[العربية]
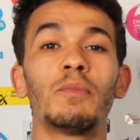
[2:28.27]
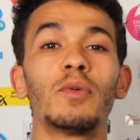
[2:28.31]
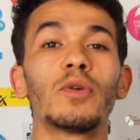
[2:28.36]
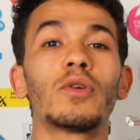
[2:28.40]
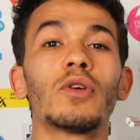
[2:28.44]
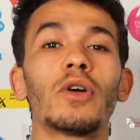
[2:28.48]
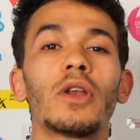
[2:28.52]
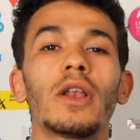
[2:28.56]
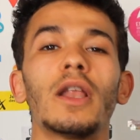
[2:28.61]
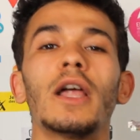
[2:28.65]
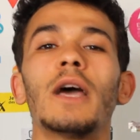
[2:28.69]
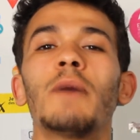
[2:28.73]

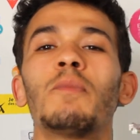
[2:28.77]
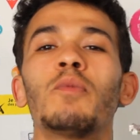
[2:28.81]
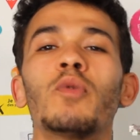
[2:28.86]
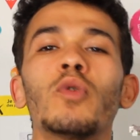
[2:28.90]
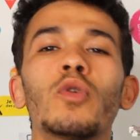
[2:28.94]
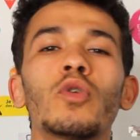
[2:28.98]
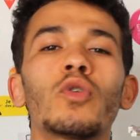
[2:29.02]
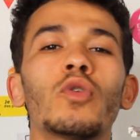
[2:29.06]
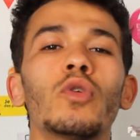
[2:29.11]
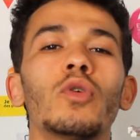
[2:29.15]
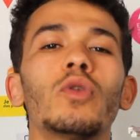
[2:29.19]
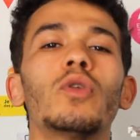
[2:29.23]
وقرلاب
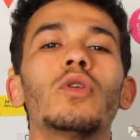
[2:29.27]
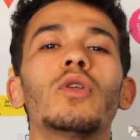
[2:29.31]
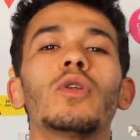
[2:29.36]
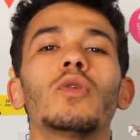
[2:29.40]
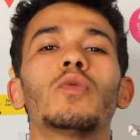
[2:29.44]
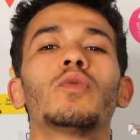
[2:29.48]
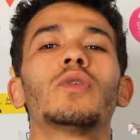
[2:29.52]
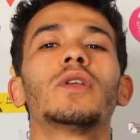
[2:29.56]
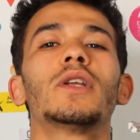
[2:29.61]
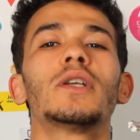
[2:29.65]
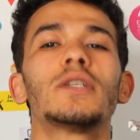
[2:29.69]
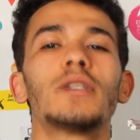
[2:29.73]
والكل
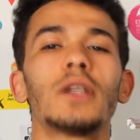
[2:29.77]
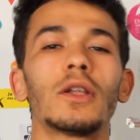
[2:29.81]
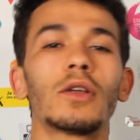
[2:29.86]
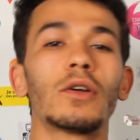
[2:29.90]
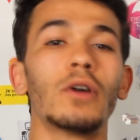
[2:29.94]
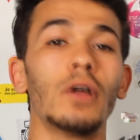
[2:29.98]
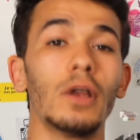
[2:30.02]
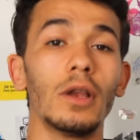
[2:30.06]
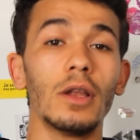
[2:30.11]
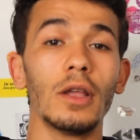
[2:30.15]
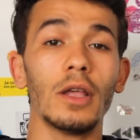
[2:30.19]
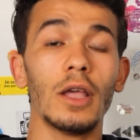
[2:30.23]
والناس
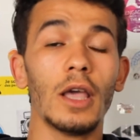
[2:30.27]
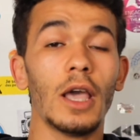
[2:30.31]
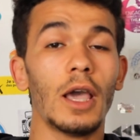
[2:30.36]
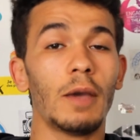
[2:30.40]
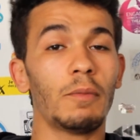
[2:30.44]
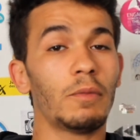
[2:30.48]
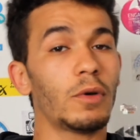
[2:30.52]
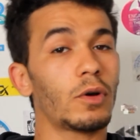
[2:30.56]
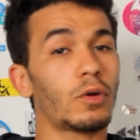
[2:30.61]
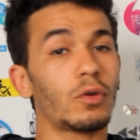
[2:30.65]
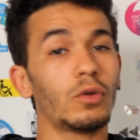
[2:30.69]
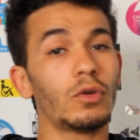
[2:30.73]
الكل
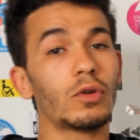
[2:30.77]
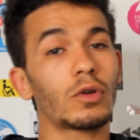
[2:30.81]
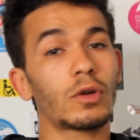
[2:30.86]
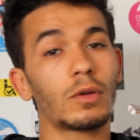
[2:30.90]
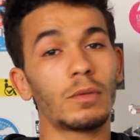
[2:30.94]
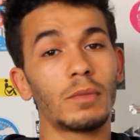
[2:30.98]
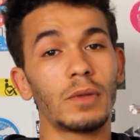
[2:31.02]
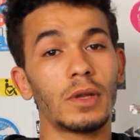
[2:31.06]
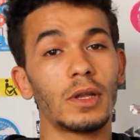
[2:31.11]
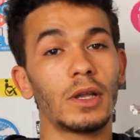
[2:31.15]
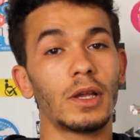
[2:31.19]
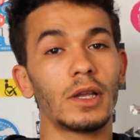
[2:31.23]
بنقول
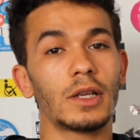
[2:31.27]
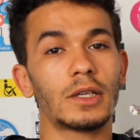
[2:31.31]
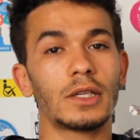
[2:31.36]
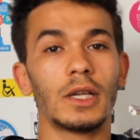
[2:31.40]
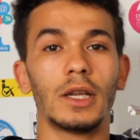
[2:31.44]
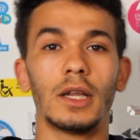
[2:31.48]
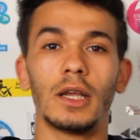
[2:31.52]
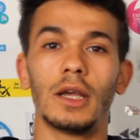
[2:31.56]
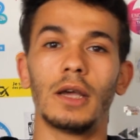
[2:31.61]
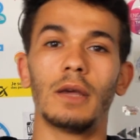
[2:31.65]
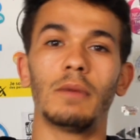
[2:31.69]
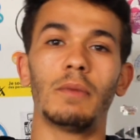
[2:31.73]
لكم ان
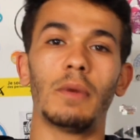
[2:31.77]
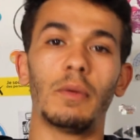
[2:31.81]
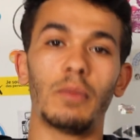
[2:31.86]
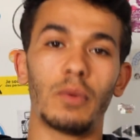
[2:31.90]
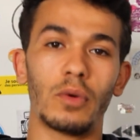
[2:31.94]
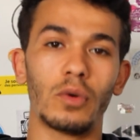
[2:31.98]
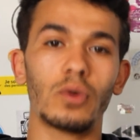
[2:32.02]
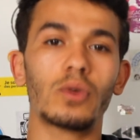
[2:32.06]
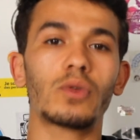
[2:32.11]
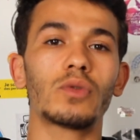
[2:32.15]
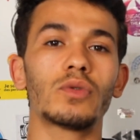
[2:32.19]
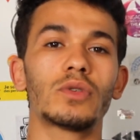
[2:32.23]
شاء الله
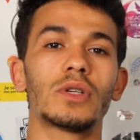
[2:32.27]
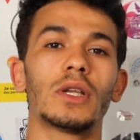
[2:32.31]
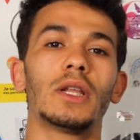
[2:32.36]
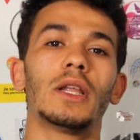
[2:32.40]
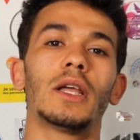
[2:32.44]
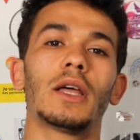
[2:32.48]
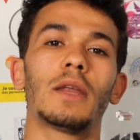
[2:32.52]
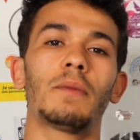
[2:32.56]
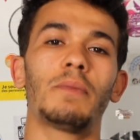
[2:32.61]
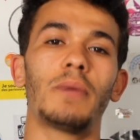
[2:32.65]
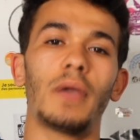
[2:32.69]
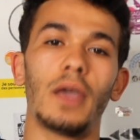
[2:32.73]
مبروك وان شاء
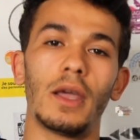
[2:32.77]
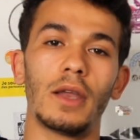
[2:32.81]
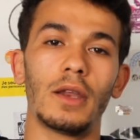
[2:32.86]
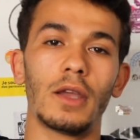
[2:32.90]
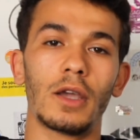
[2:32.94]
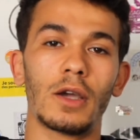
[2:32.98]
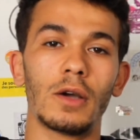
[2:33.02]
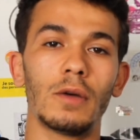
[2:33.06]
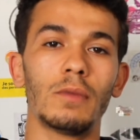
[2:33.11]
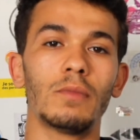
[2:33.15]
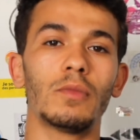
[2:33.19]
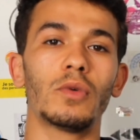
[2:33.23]
الله ربي
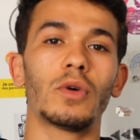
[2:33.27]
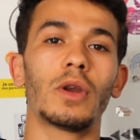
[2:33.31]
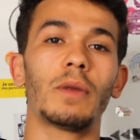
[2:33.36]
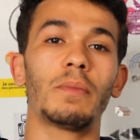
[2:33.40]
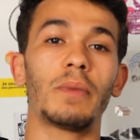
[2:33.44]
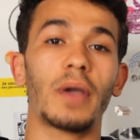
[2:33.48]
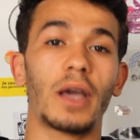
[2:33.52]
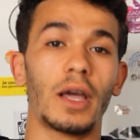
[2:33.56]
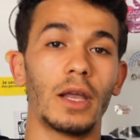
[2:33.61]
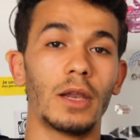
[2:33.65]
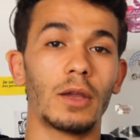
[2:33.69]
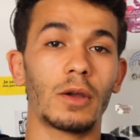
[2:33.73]
يهنيكم
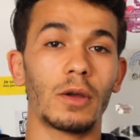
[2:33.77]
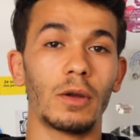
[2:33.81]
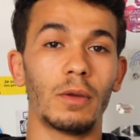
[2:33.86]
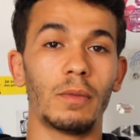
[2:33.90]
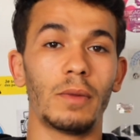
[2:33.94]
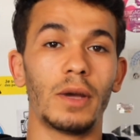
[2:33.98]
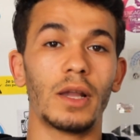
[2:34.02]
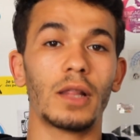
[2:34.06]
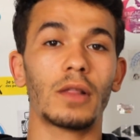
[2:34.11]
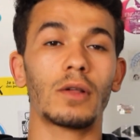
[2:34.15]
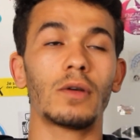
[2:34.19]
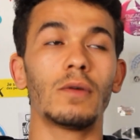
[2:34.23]
وربي يخليكم
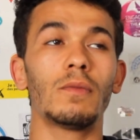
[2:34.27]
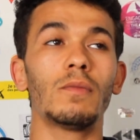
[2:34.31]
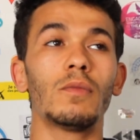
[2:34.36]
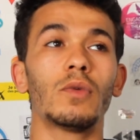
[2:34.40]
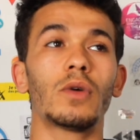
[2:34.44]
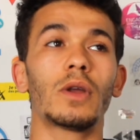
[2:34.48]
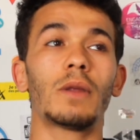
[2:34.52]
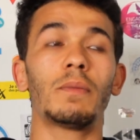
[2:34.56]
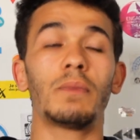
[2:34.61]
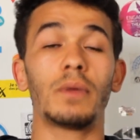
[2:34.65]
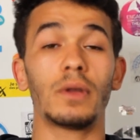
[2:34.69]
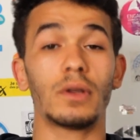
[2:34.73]

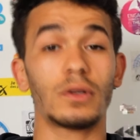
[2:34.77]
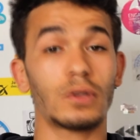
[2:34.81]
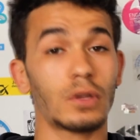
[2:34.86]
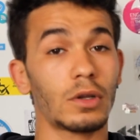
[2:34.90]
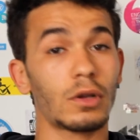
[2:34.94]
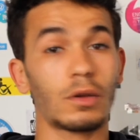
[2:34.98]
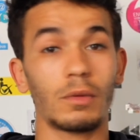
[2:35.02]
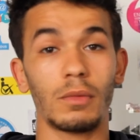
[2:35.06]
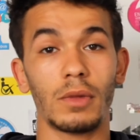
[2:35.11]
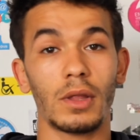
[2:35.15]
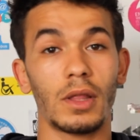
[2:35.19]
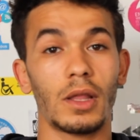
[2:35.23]
لبعضكم وربي
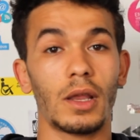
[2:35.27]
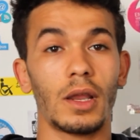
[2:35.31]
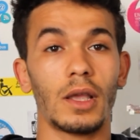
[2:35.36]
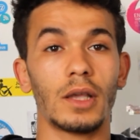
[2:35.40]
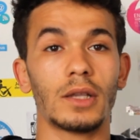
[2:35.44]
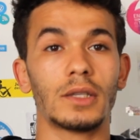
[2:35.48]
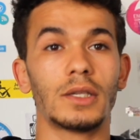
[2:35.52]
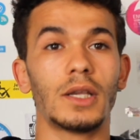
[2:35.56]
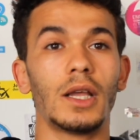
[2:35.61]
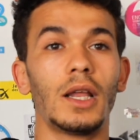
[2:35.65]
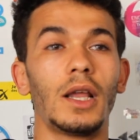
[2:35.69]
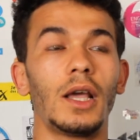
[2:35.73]
يرزقكم
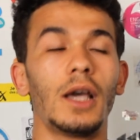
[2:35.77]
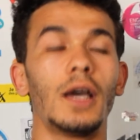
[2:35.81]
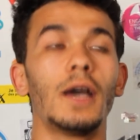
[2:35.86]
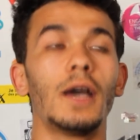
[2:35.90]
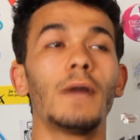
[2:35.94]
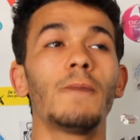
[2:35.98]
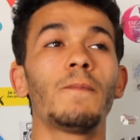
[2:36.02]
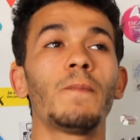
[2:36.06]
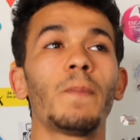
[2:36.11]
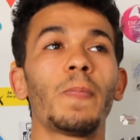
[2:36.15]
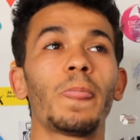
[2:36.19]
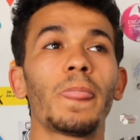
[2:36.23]
ذريه
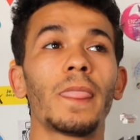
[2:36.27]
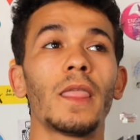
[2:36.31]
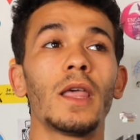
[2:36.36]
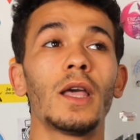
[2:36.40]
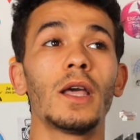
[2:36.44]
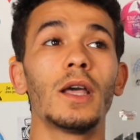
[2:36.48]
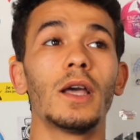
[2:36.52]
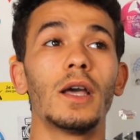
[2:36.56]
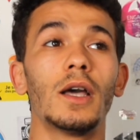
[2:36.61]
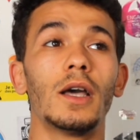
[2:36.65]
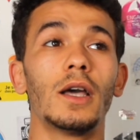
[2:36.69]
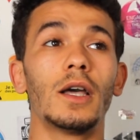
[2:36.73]
صالحه
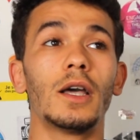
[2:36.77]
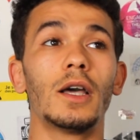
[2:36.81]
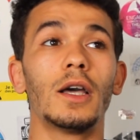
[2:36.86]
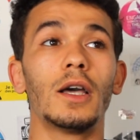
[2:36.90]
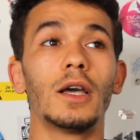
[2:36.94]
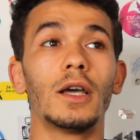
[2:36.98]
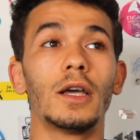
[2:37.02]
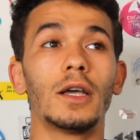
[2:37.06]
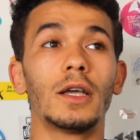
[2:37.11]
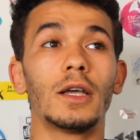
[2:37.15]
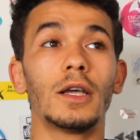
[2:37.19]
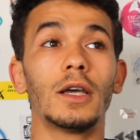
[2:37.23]

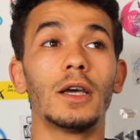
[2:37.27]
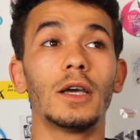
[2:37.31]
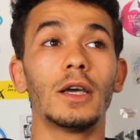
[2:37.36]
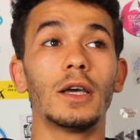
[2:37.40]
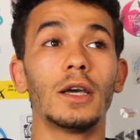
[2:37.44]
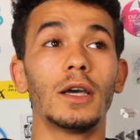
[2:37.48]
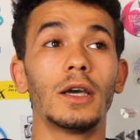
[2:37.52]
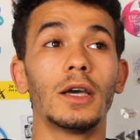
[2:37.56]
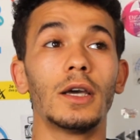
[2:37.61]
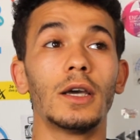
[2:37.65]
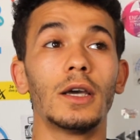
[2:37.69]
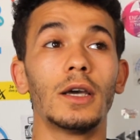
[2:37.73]

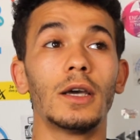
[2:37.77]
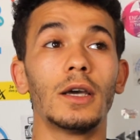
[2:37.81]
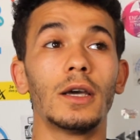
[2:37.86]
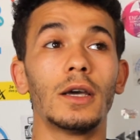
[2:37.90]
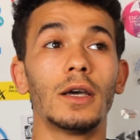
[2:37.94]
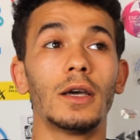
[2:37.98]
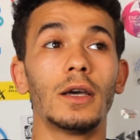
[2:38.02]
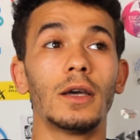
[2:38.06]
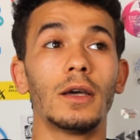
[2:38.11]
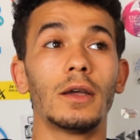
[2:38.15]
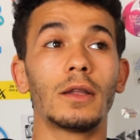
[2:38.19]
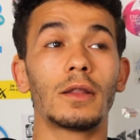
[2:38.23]

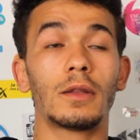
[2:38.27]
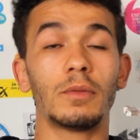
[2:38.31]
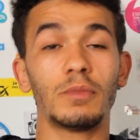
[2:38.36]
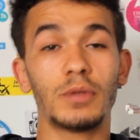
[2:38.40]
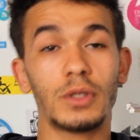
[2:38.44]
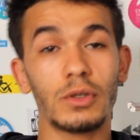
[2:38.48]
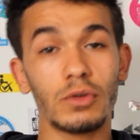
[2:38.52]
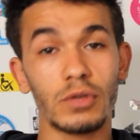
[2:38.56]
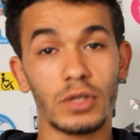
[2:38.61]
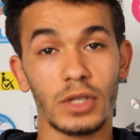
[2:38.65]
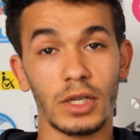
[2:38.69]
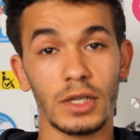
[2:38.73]
أه
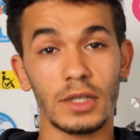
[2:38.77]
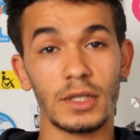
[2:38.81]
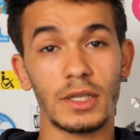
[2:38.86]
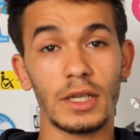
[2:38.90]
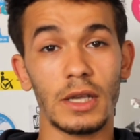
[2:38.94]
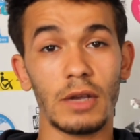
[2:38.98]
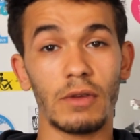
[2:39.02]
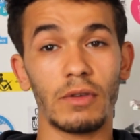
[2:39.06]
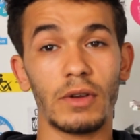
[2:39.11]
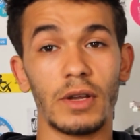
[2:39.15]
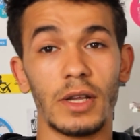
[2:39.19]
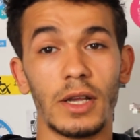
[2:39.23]
تمشيوش
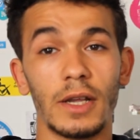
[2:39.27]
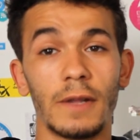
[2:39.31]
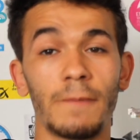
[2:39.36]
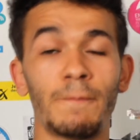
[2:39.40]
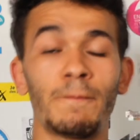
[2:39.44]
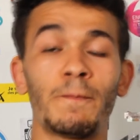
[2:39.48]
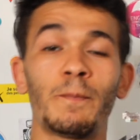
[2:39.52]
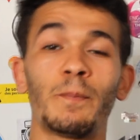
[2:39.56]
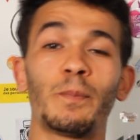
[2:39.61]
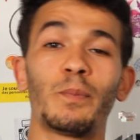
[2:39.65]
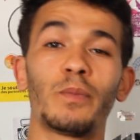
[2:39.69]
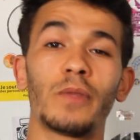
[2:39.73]
تنساونا
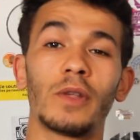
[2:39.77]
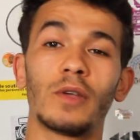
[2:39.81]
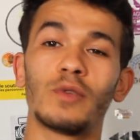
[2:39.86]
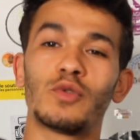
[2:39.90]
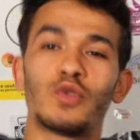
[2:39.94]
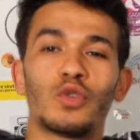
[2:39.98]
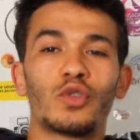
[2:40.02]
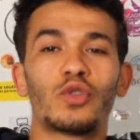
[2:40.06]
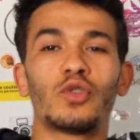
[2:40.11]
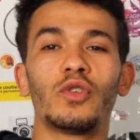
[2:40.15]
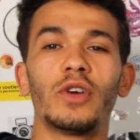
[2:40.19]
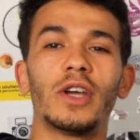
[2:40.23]

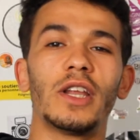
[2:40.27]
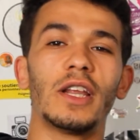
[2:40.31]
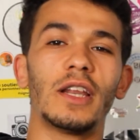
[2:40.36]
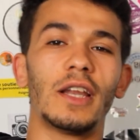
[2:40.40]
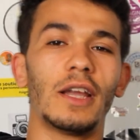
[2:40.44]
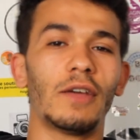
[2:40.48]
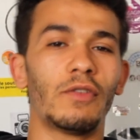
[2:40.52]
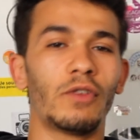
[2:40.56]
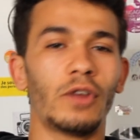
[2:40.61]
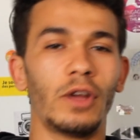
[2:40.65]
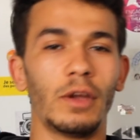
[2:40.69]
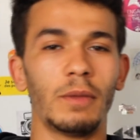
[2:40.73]
سورتو انا
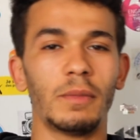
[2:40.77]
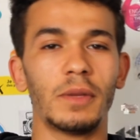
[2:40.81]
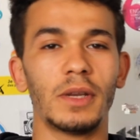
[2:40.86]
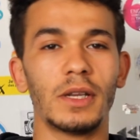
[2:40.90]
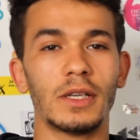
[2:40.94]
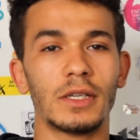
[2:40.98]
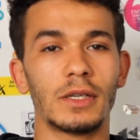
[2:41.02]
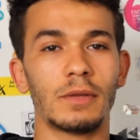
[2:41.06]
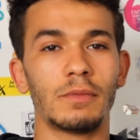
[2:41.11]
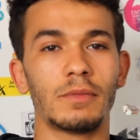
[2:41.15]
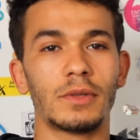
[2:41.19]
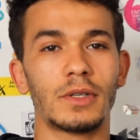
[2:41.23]
نعرف روحي ما
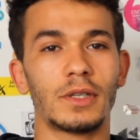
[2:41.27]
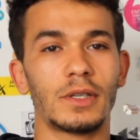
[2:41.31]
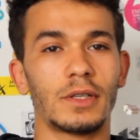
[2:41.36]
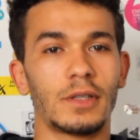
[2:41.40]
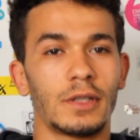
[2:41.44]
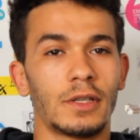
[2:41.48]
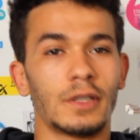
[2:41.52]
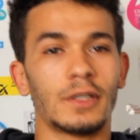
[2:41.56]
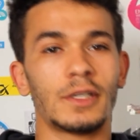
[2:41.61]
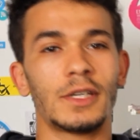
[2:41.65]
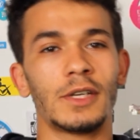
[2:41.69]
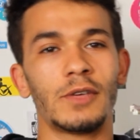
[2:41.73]
نجمش
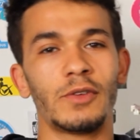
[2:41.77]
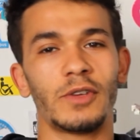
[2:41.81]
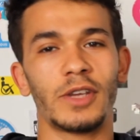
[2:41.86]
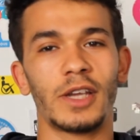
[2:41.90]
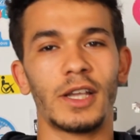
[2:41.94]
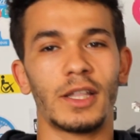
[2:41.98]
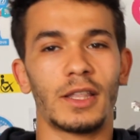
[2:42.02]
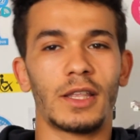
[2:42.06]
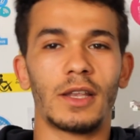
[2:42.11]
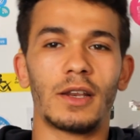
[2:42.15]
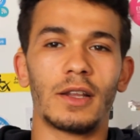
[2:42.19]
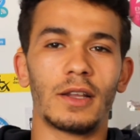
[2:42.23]
تنساوني
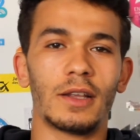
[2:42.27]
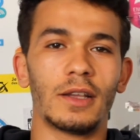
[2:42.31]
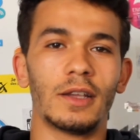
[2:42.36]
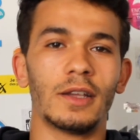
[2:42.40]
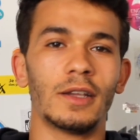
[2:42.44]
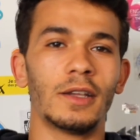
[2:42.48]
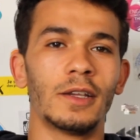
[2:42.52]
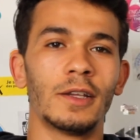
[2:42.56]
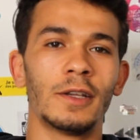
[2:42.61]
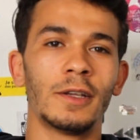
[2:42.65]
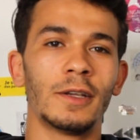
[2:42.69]
خاطر